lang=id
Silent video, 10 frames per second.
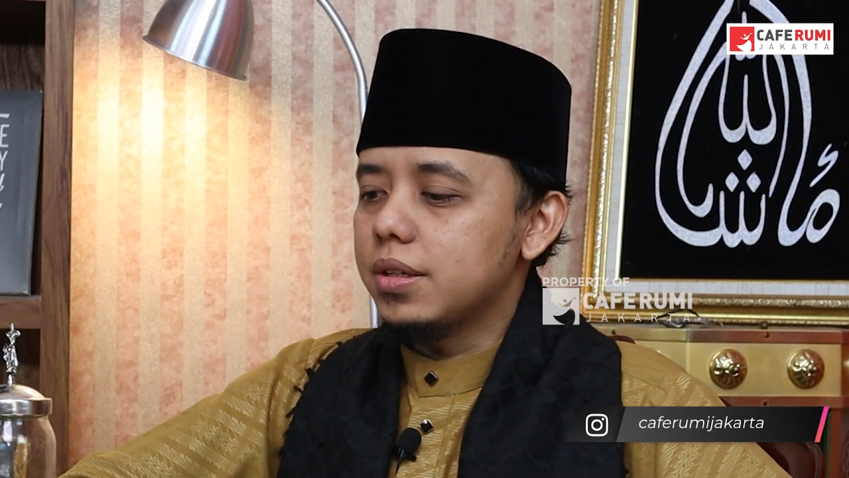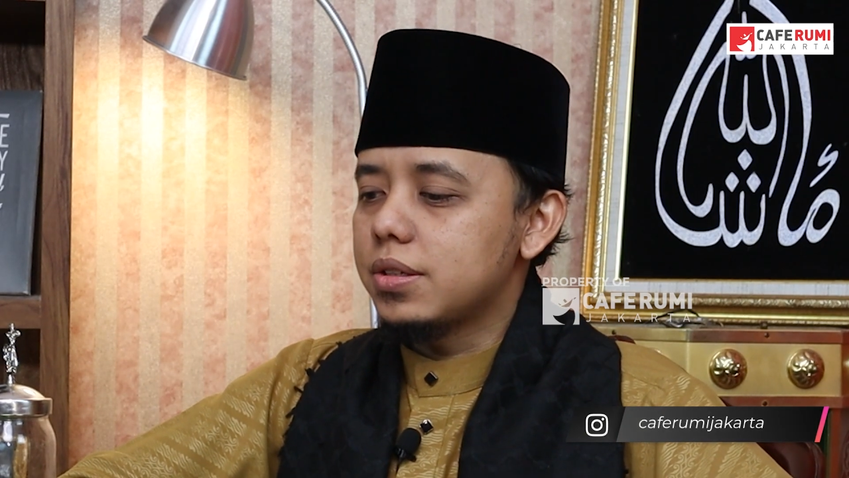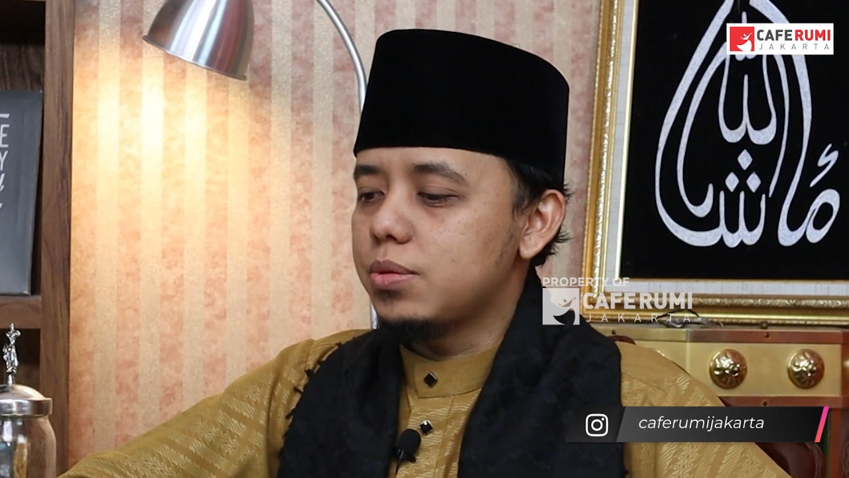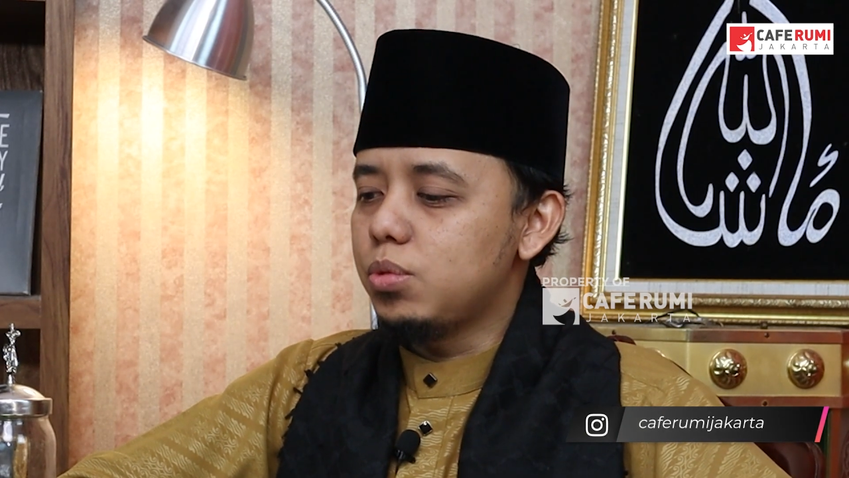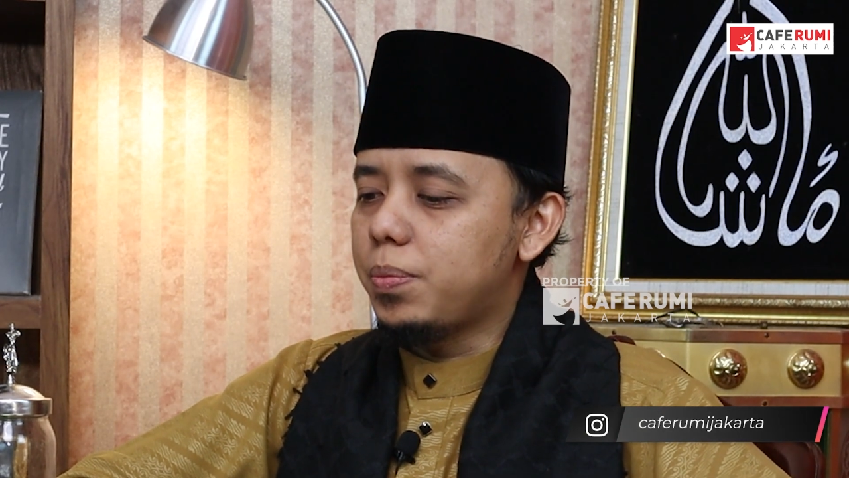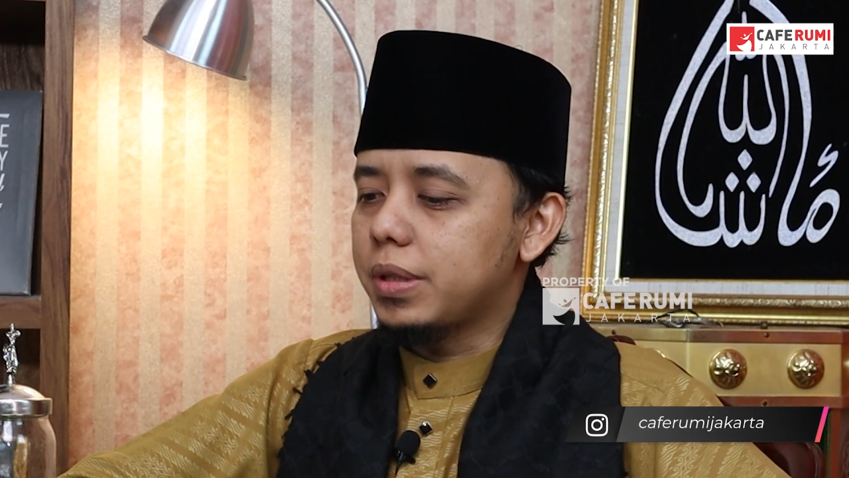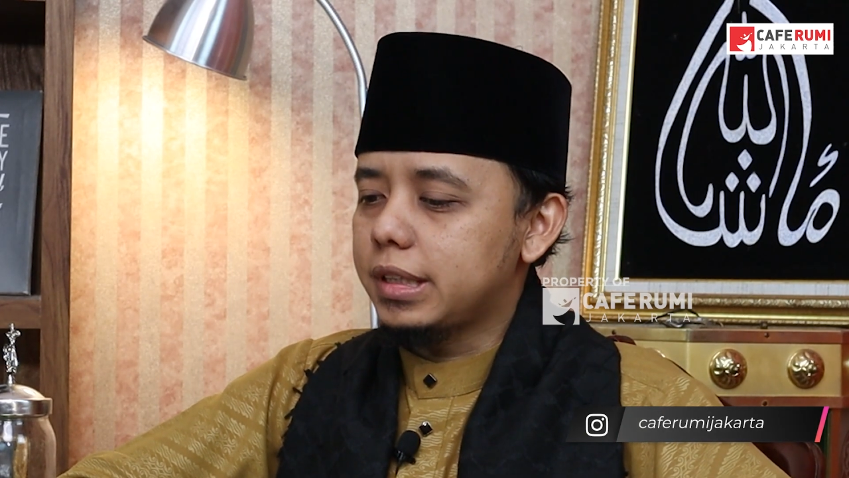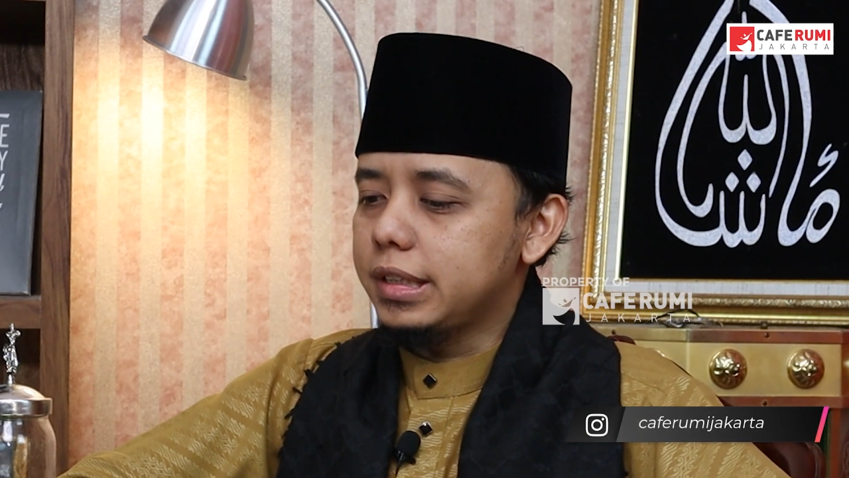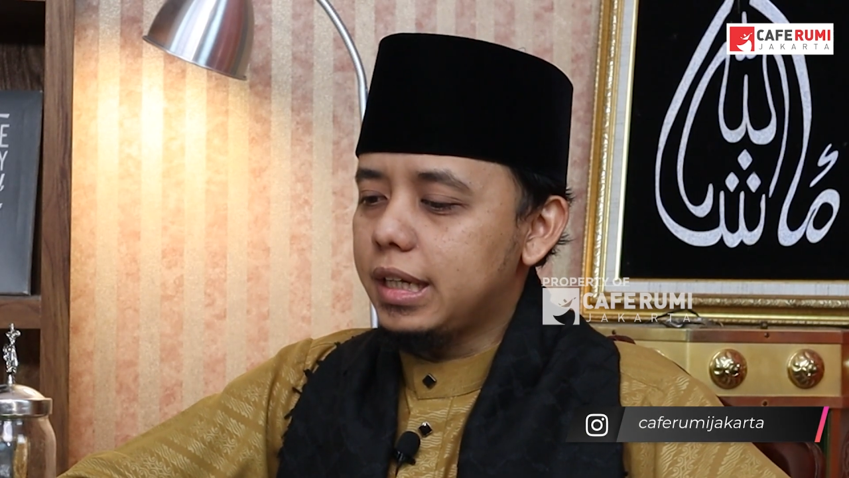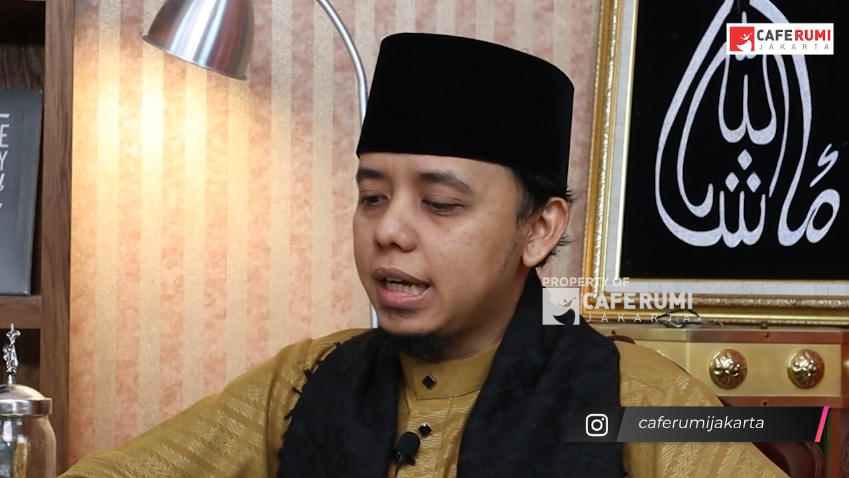Sebuah
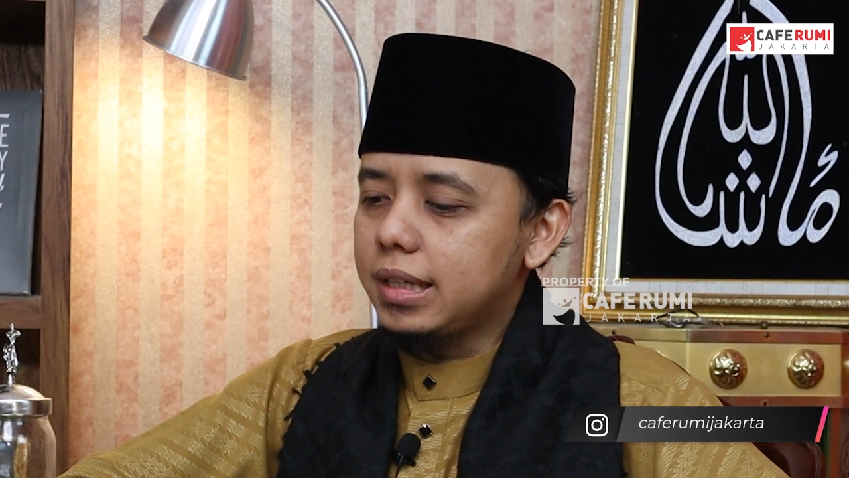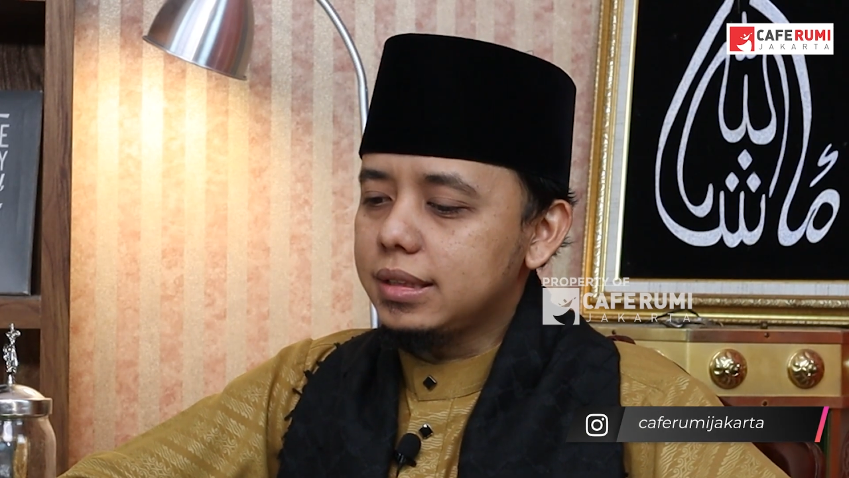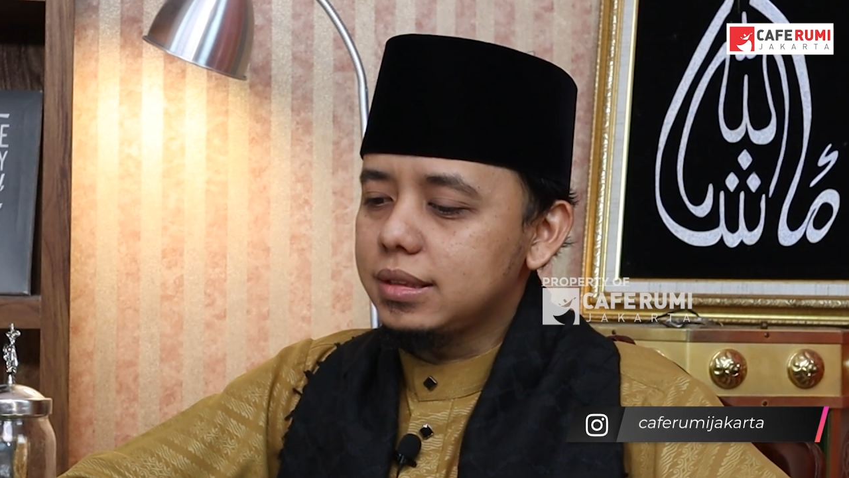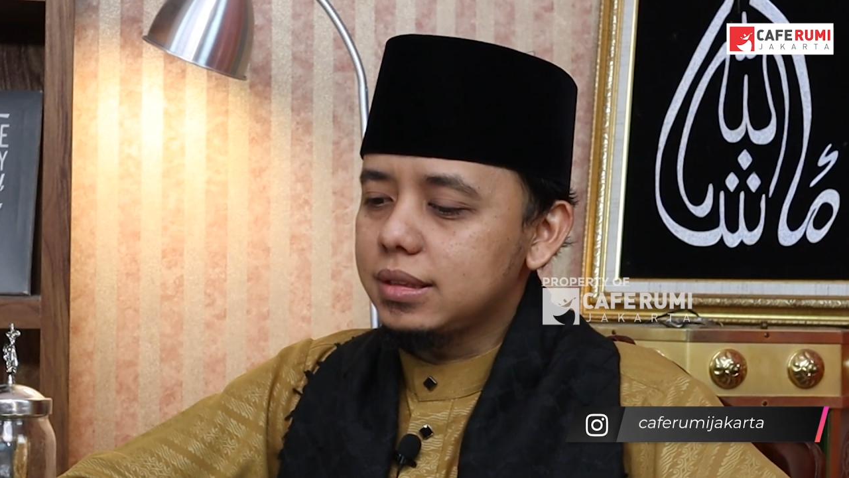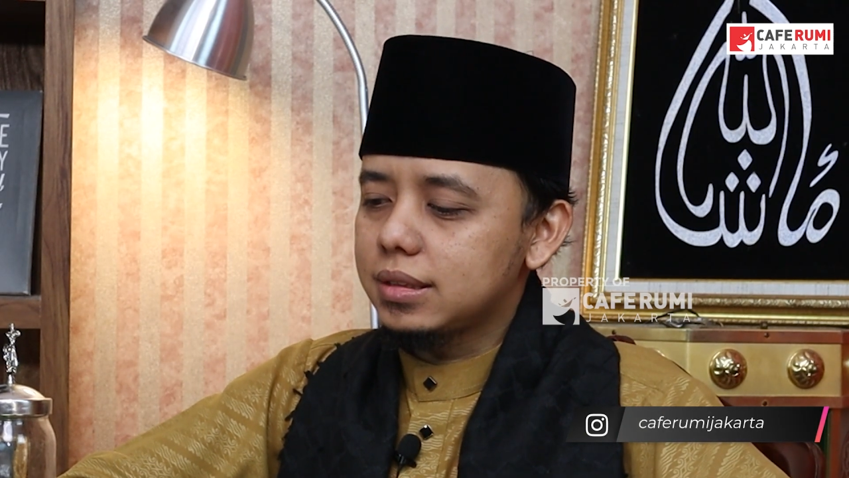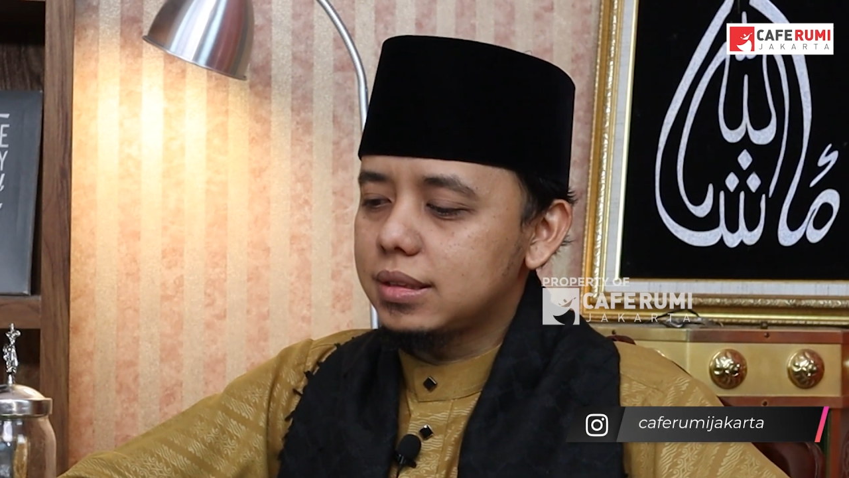pertanyaan